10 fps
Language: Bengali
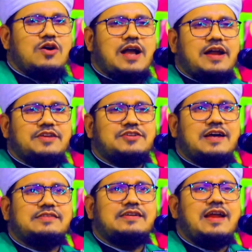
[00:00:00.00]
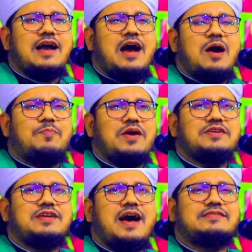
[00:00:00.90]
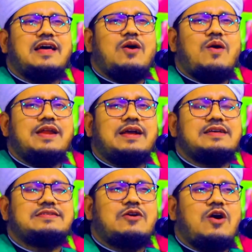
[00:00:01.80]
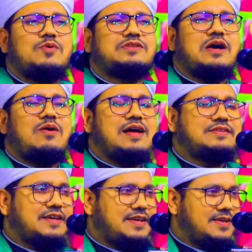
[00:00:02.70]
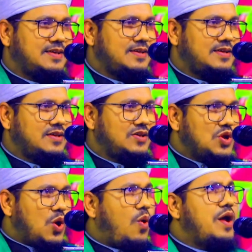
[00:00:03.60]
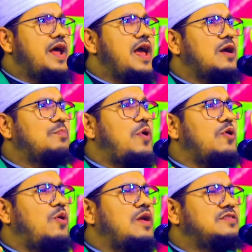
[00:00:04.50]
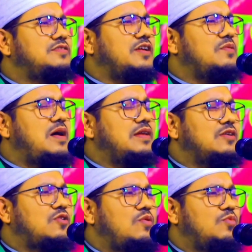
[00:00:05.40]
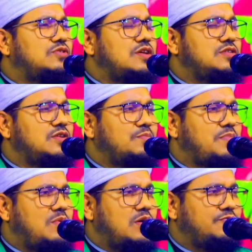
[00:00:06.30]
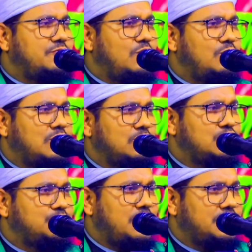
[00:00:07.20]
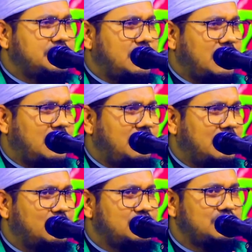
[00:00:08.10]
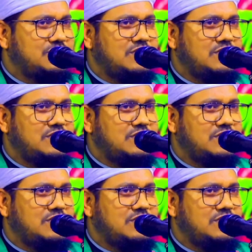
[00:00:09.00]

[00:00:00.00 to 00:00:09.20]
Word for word: অহংকারীর সাথে টাকা পয়সা তার অনেক আছে ক্ষমতাও আছে অনেক বড় রাষ্ট্রের মালিক ক্ষমতাসীন পাওয়ারফুল মানুষ পয়সাওয়ালা মানুষ